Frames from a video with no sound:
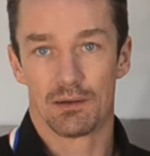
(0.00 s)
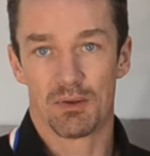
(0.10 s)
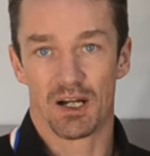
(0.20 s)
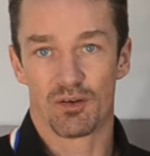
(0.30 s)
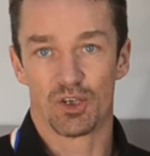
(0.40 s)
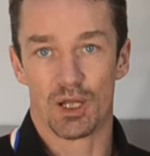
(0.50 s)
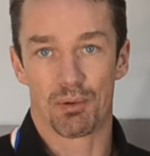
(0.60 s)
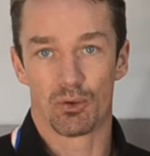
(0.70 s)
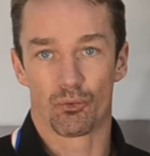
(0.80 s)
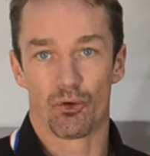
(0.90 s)
qui m'est arrivé il n'y a
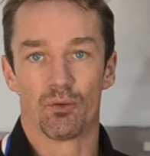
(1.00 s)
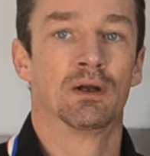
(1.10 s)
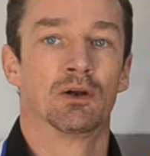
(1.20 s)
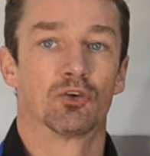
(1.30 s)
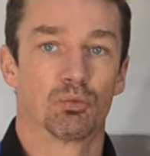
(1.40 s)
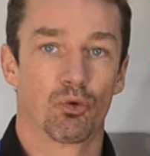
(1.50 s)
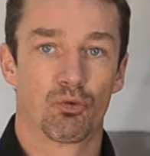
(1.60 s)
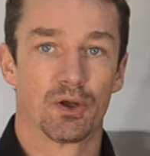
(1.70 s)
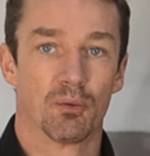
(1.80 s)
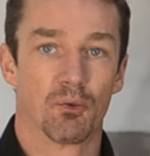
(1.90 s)
pas longtemps. Je me
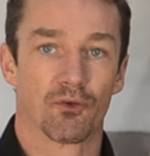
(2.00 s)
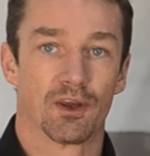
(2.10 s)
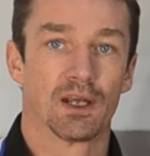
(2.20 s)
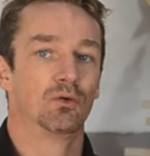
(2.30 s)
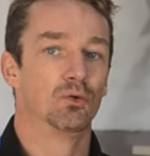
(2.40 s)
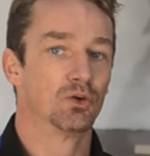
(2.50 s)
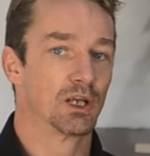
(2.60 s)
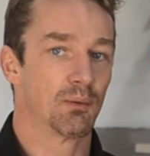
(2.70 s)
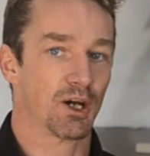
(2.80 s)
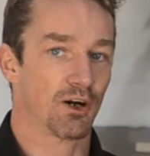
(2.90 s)
suis commandé une
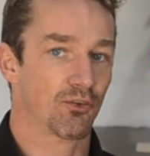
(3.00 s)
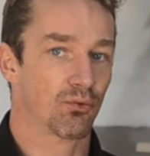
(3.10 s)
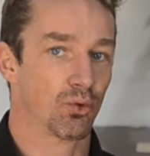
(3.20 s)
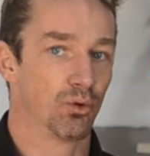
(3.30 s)
caméra sur